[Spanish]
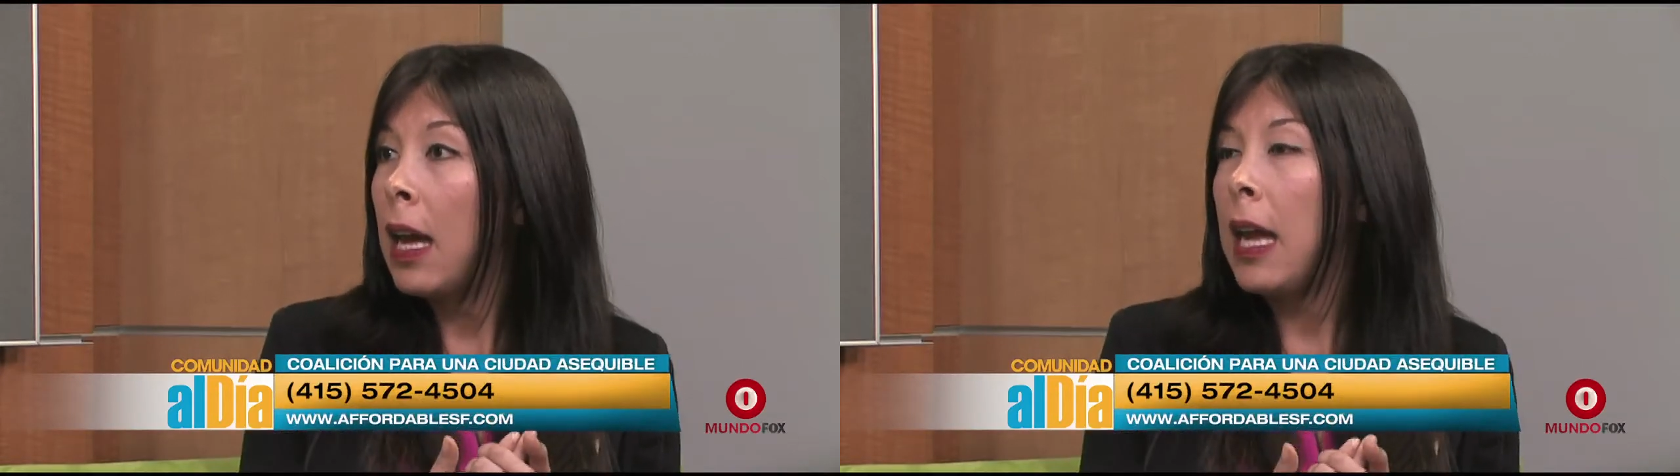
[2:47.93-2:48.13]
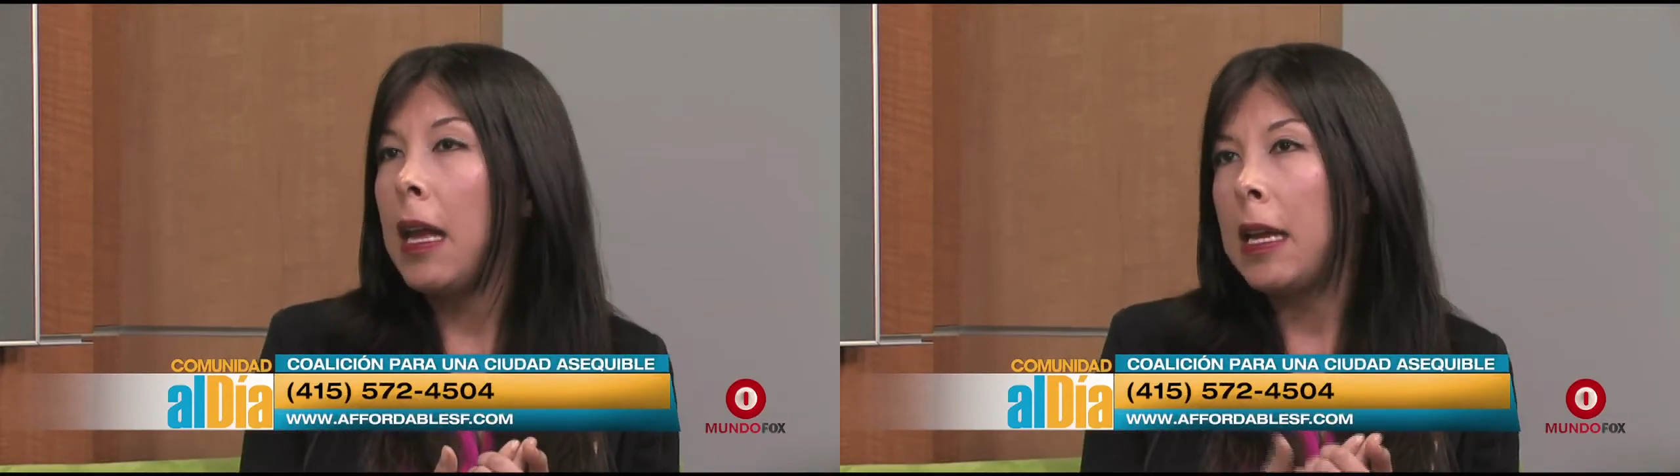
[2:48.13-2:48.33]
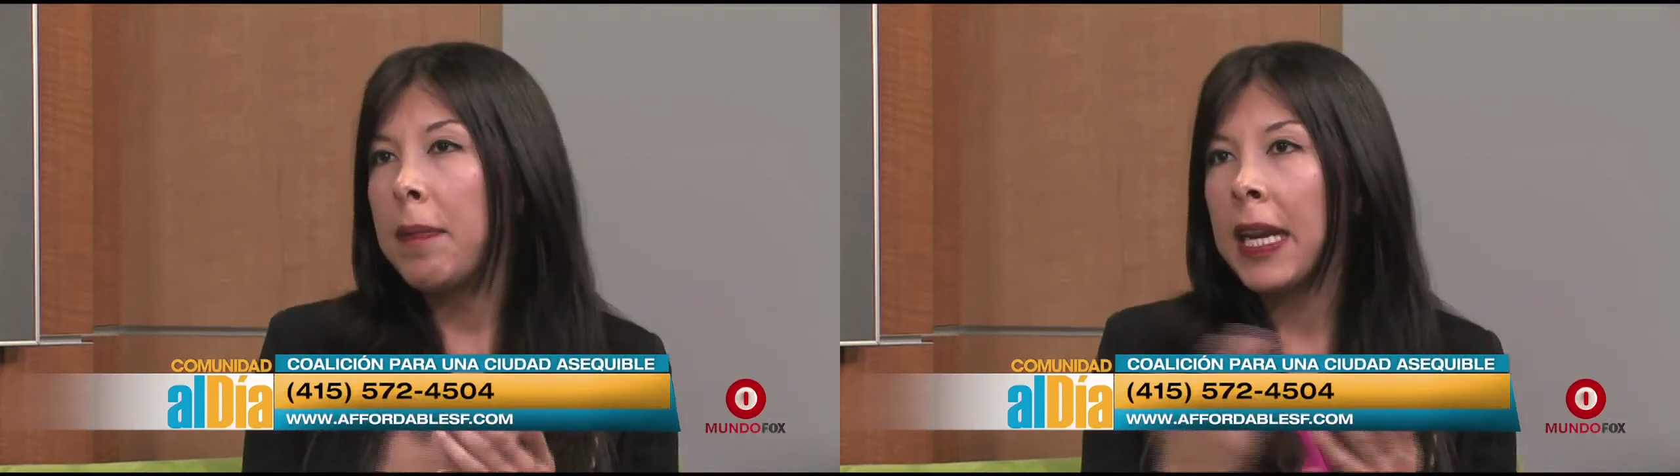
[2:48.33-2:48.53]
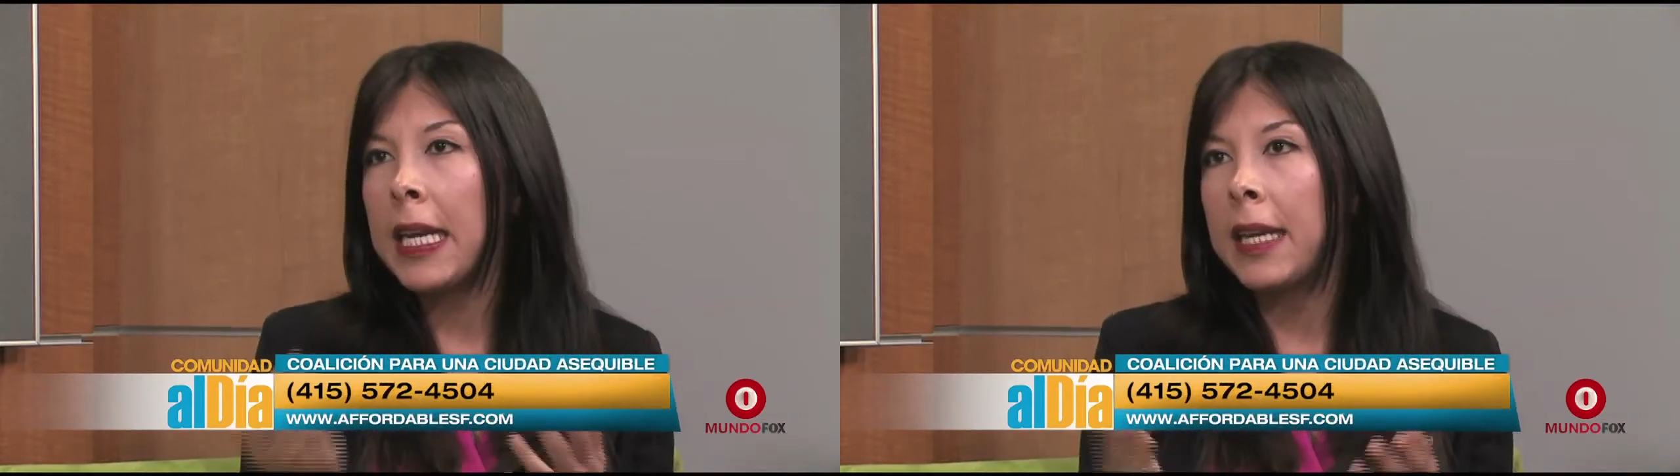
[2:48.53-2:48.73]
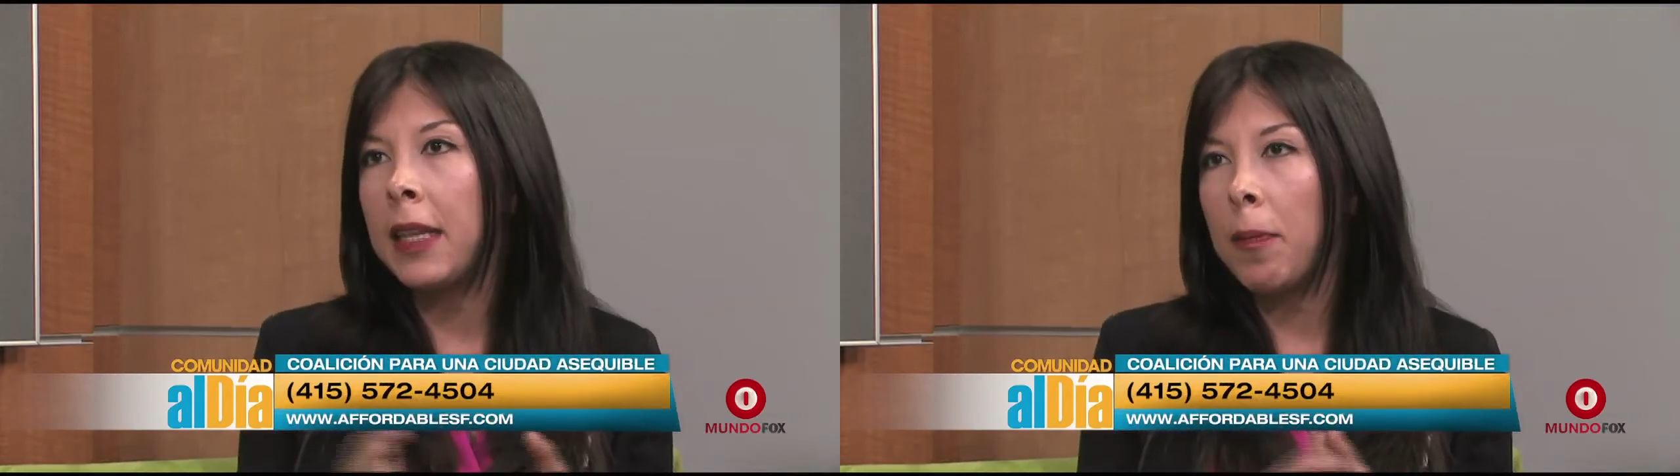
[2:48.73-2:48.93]
Eh,
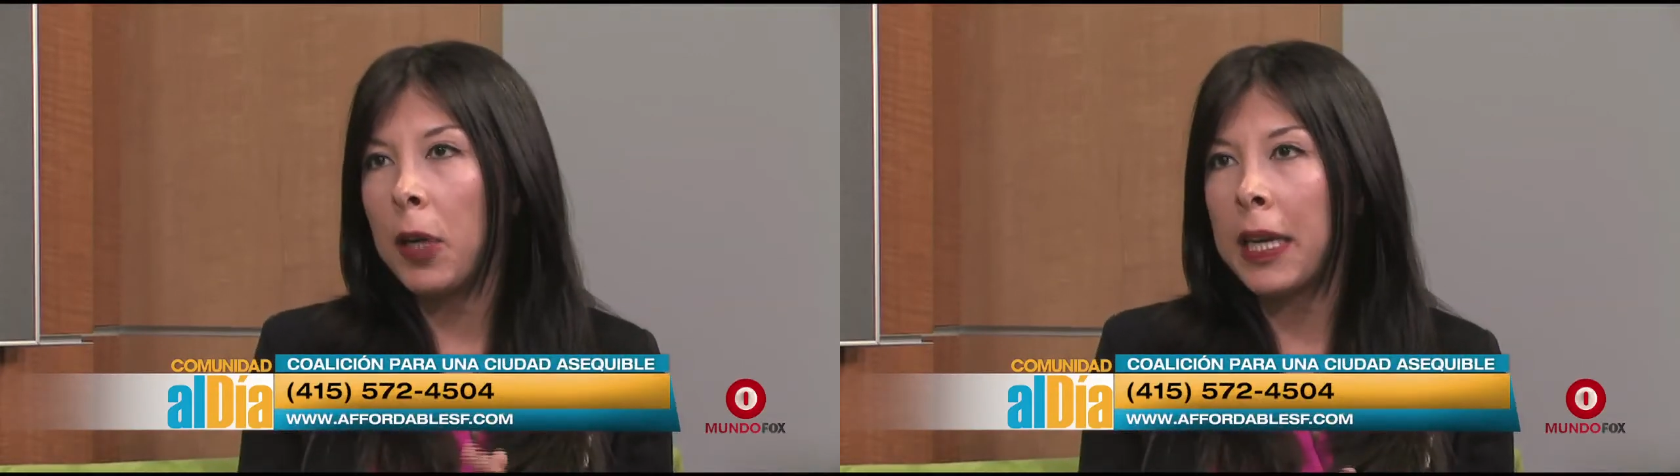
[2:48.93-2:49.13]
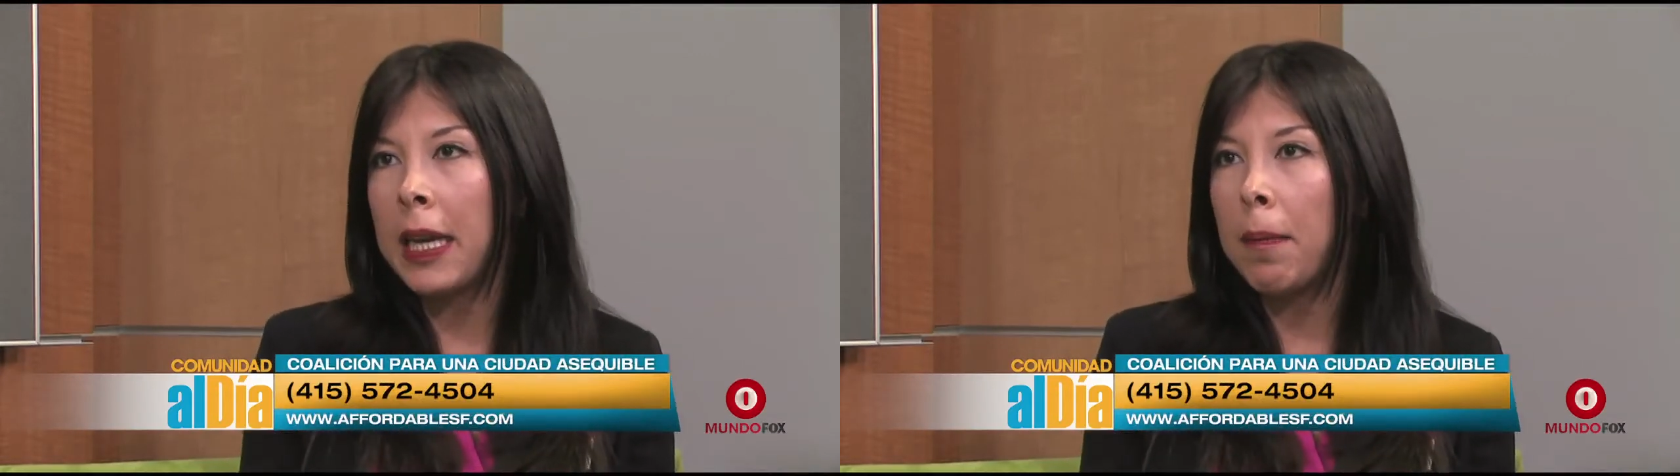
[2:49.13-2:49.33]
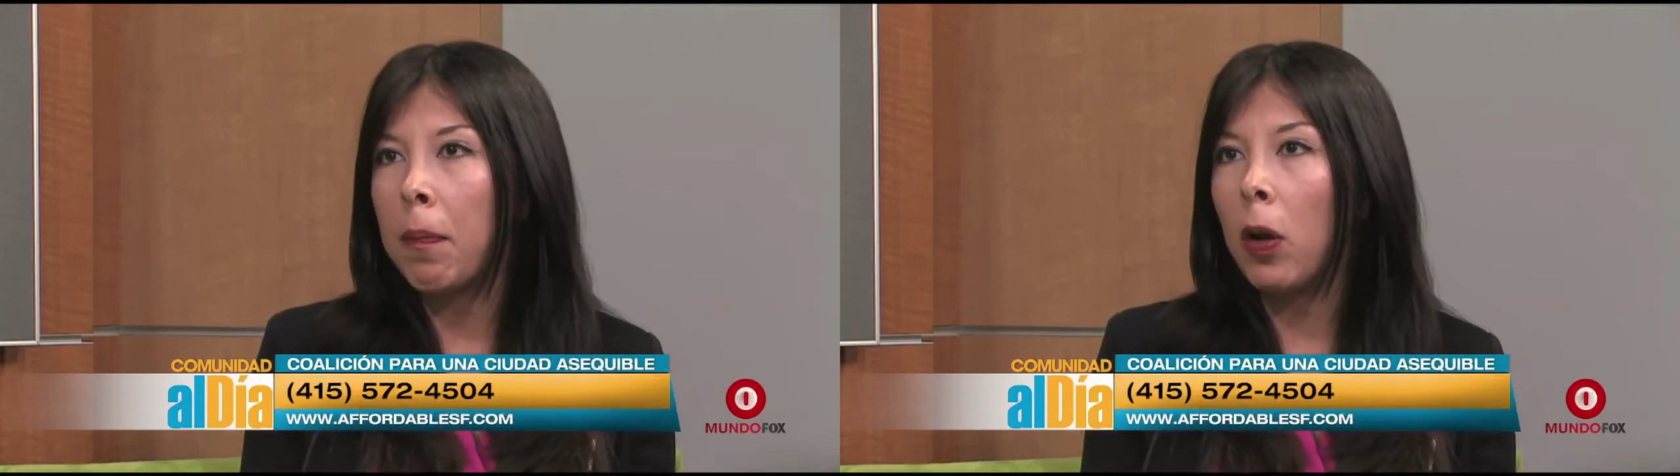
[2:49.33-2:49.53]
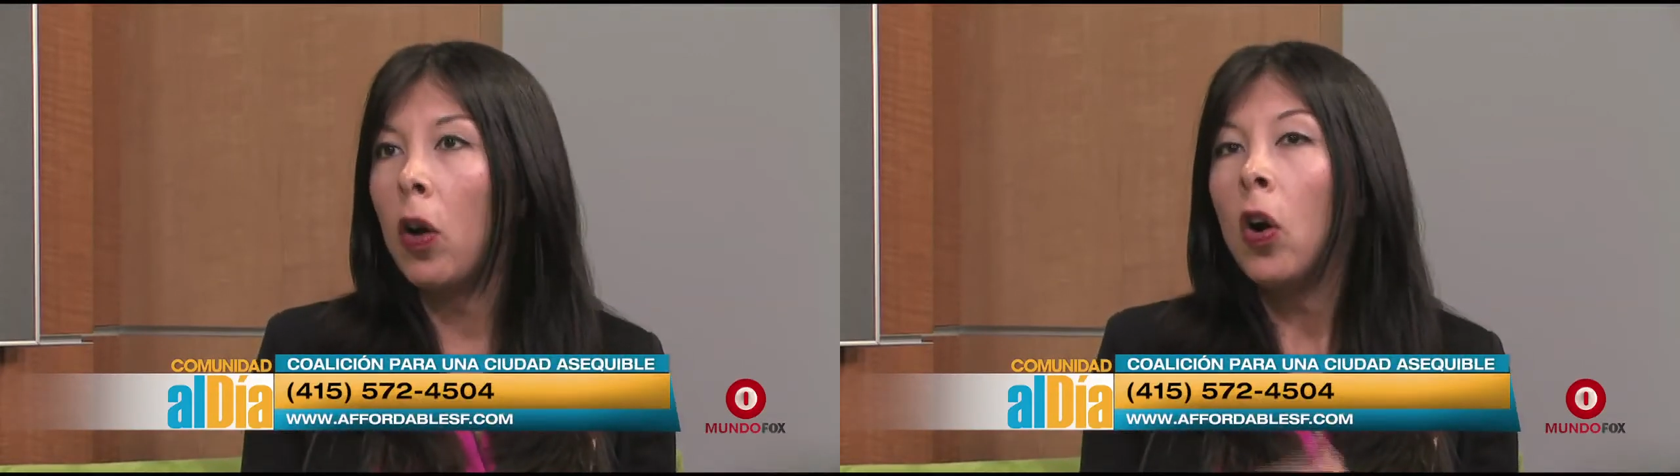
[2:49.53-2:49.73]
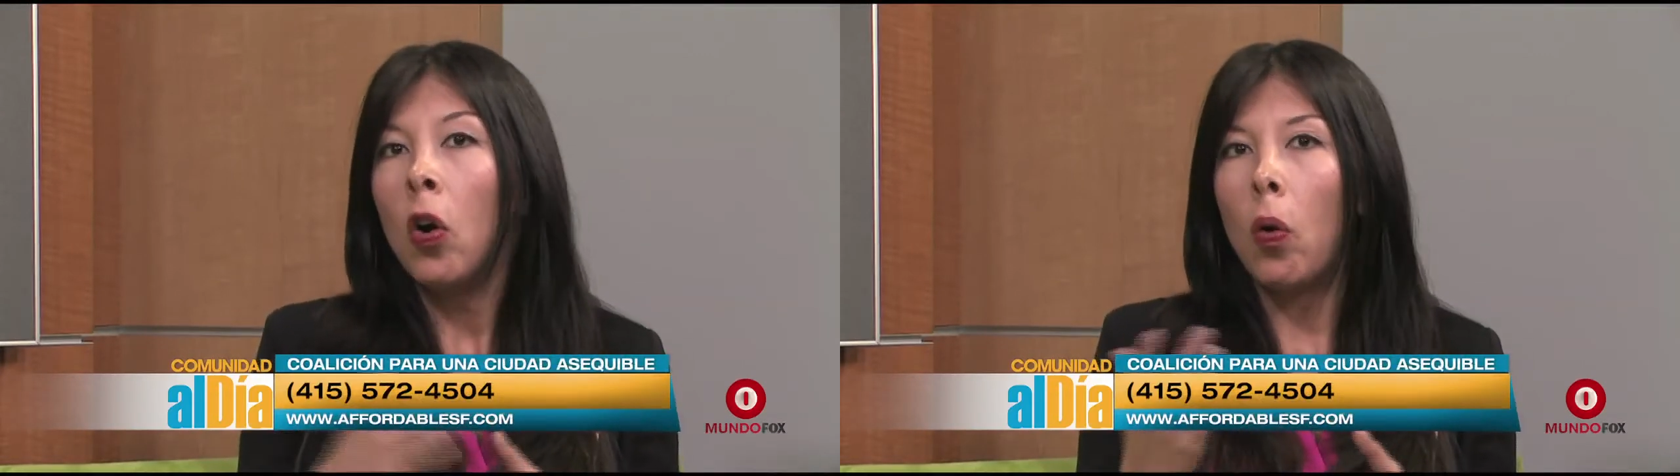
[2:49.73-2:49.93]
imagínate, por ejemplo,